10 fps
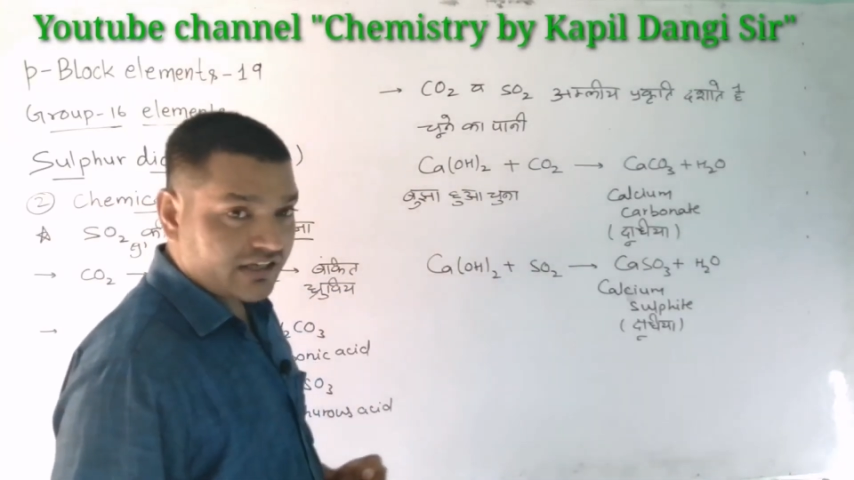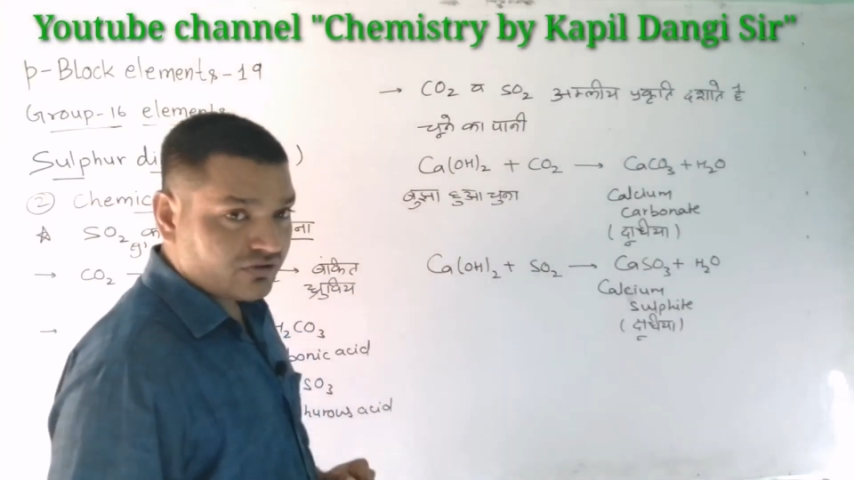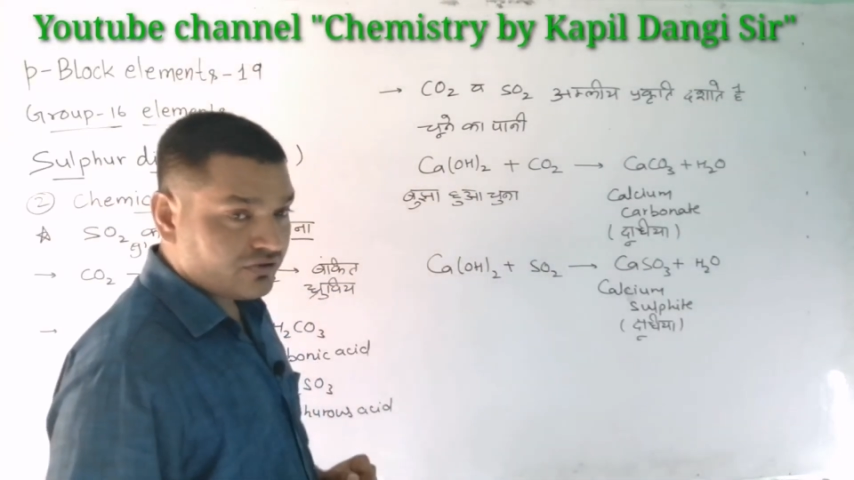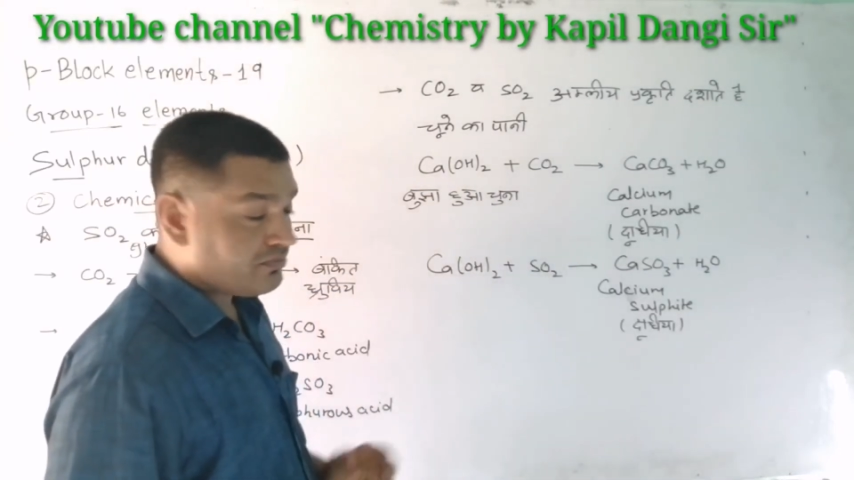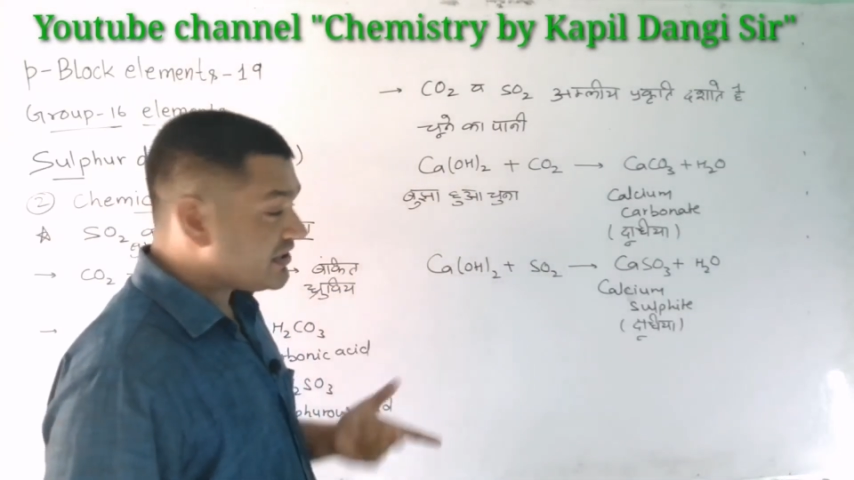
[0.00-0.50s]

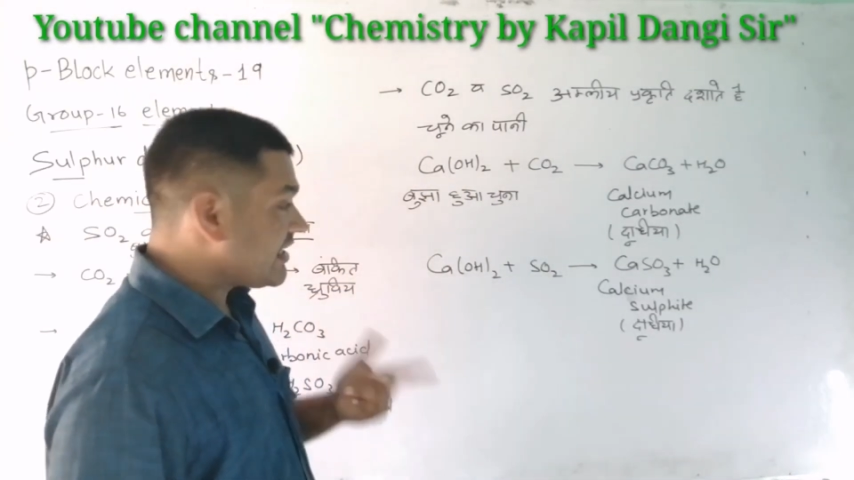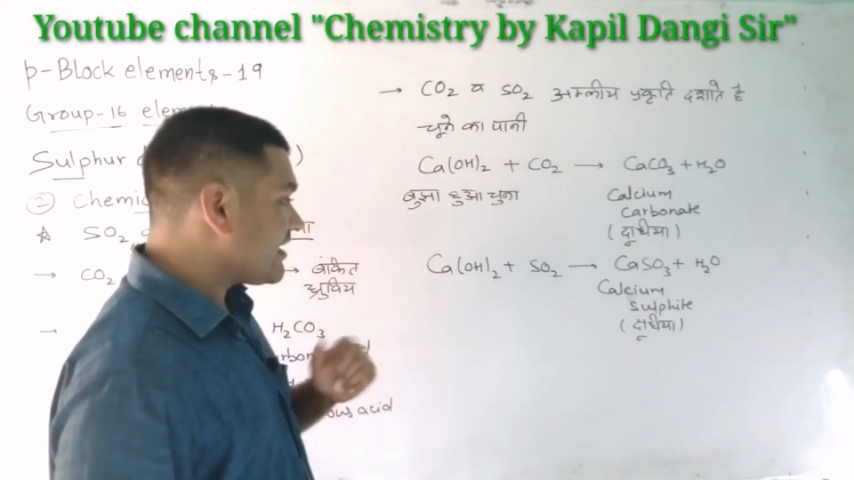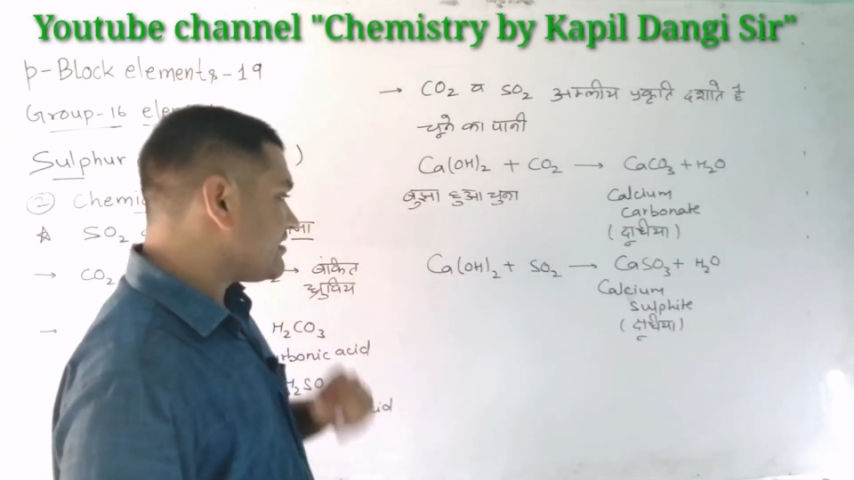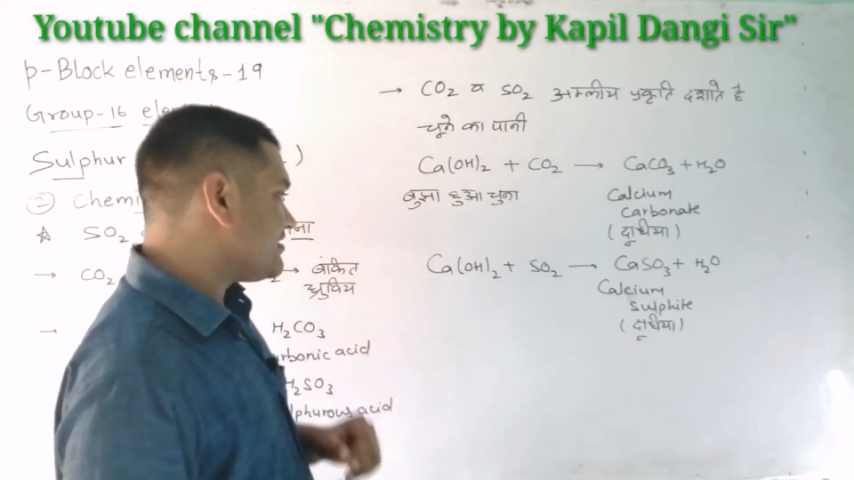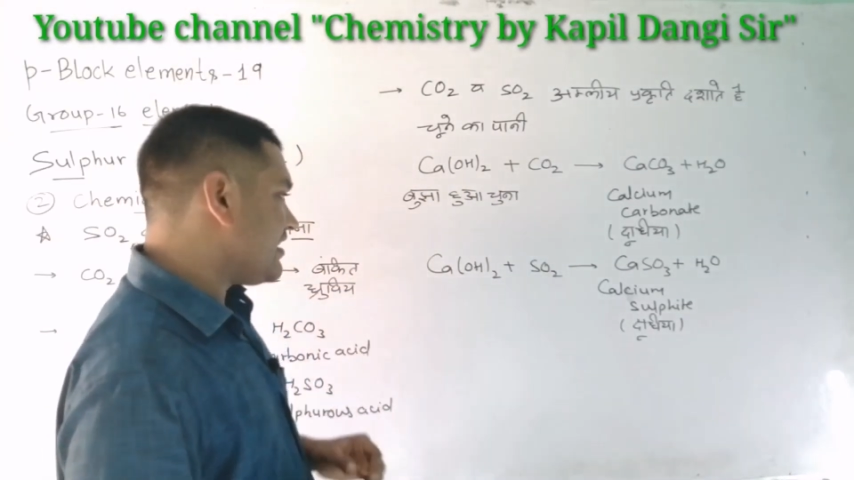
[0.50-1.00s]
रंग तो पता
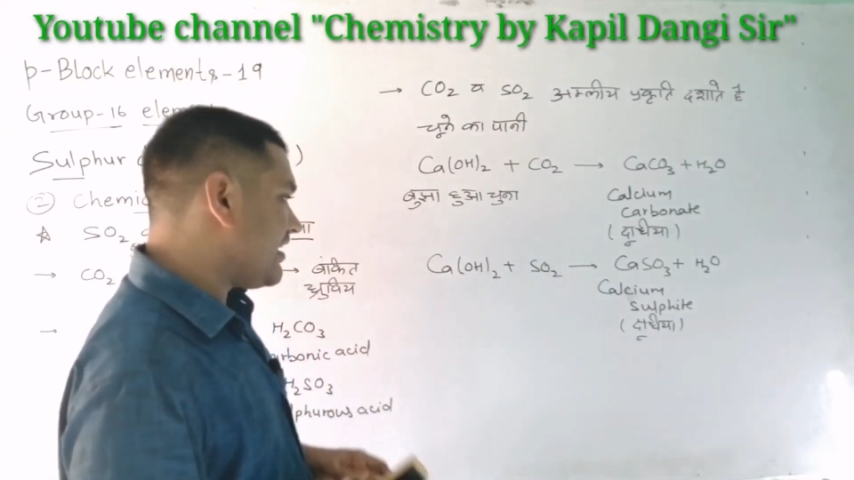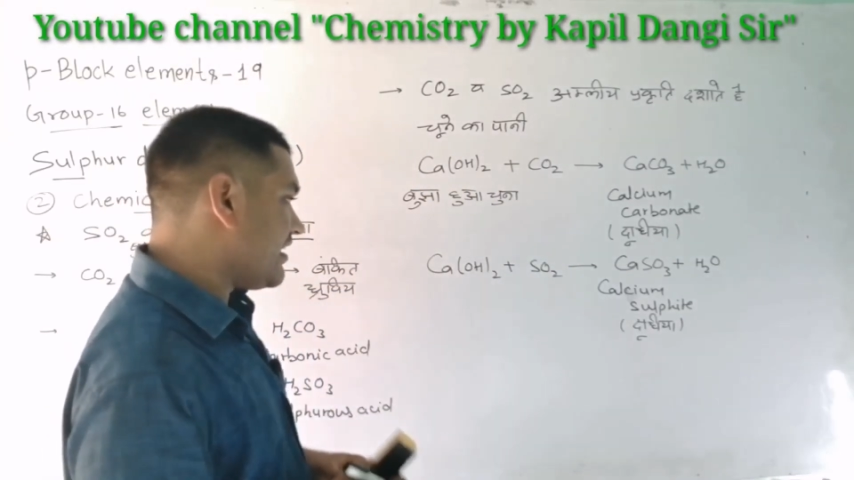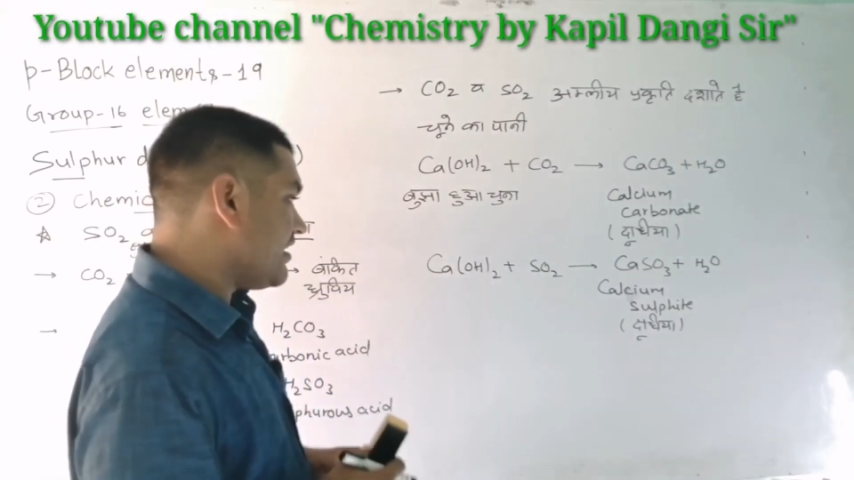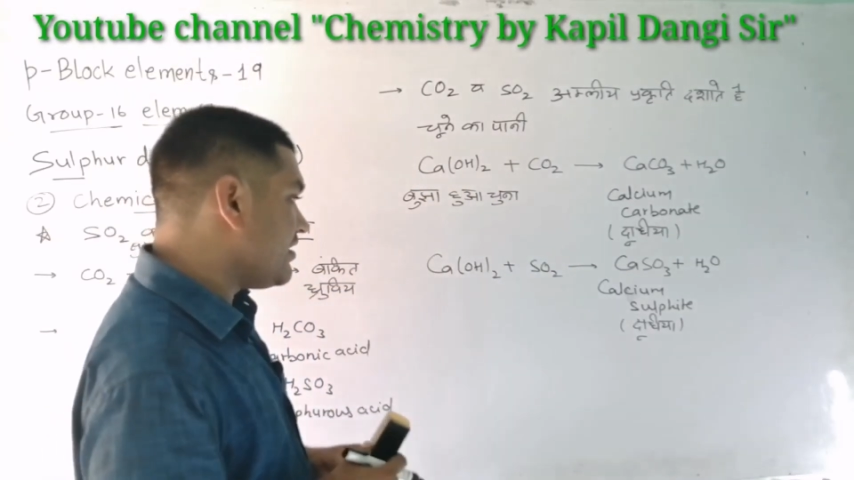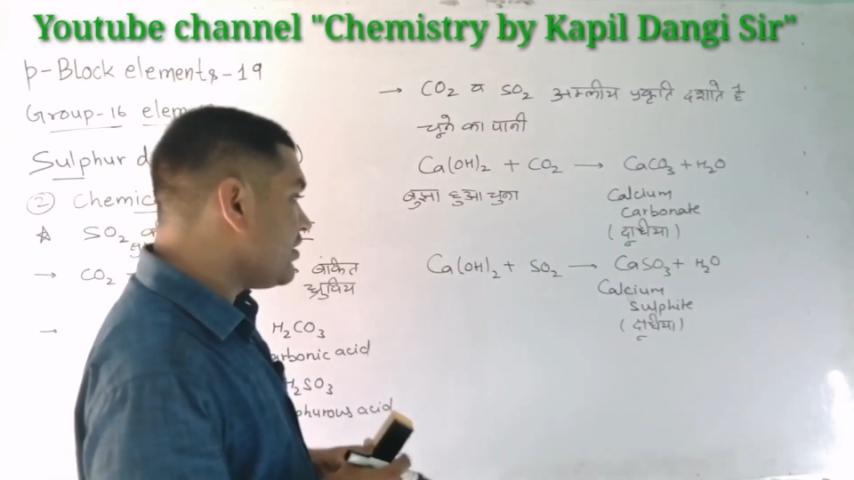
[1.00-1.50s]
कैसे
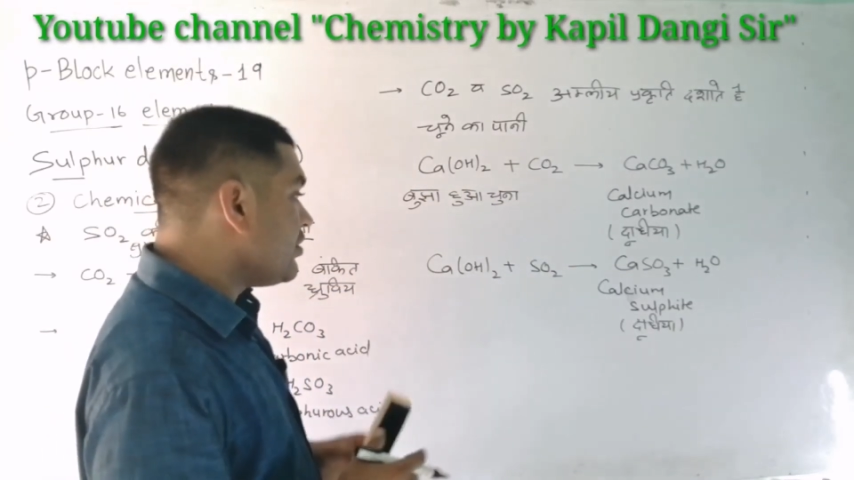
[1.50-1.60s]
चलेगा